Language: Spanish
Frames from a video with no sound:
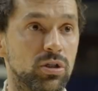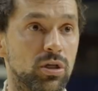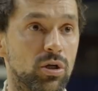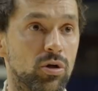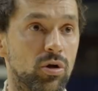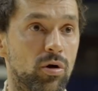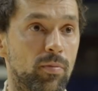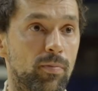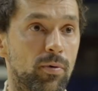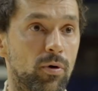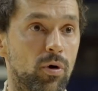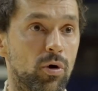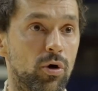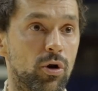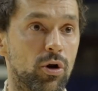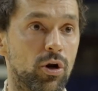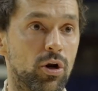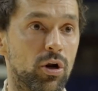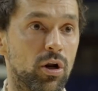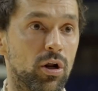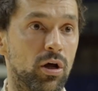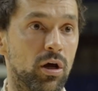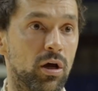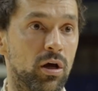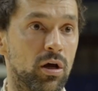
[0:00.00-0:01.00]
sino por,
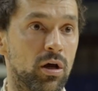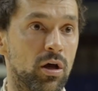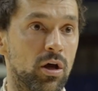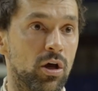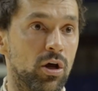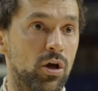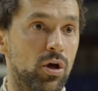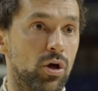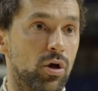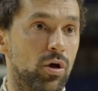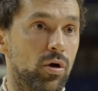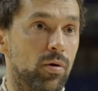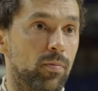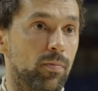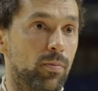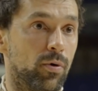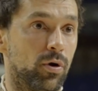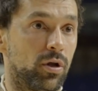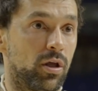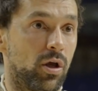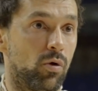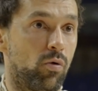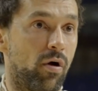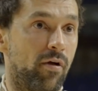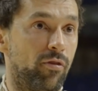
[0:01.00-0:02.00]
eh,
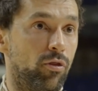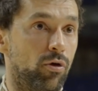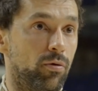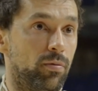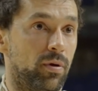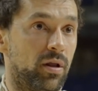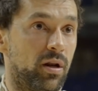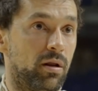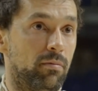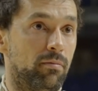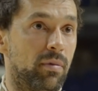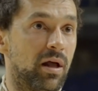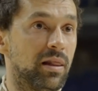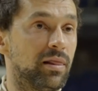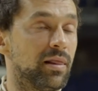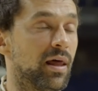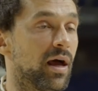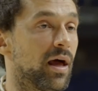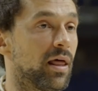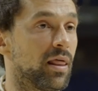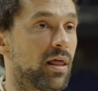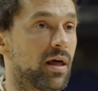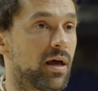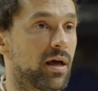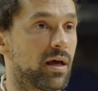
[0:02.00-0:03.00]
porque cuando vienen
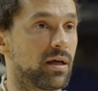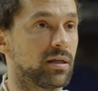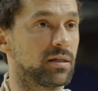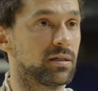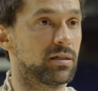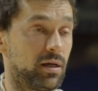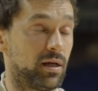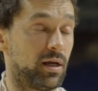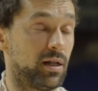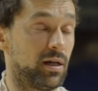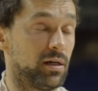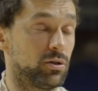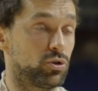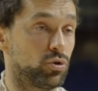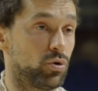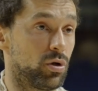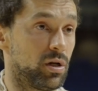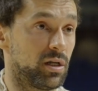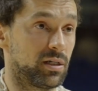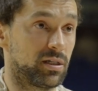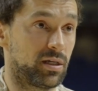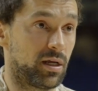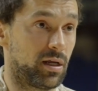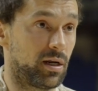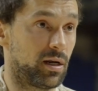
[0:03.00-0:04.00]
maldadas él
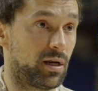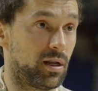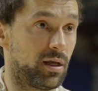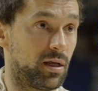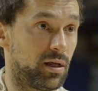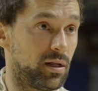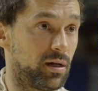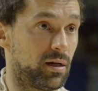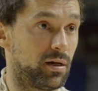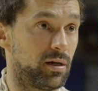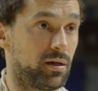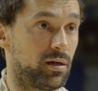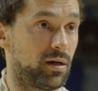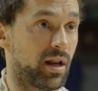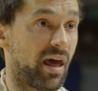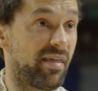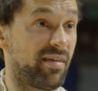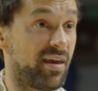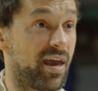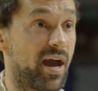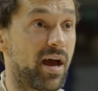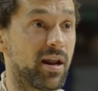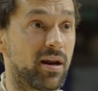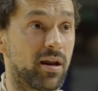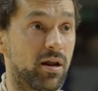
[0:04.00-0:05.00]
suele ser la
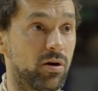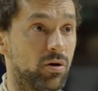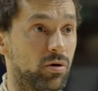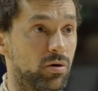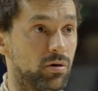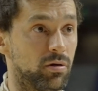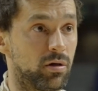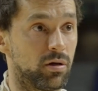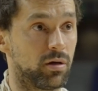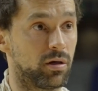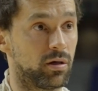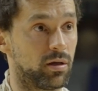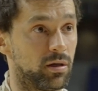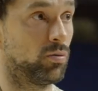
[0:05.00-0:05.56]
diana, ¿no?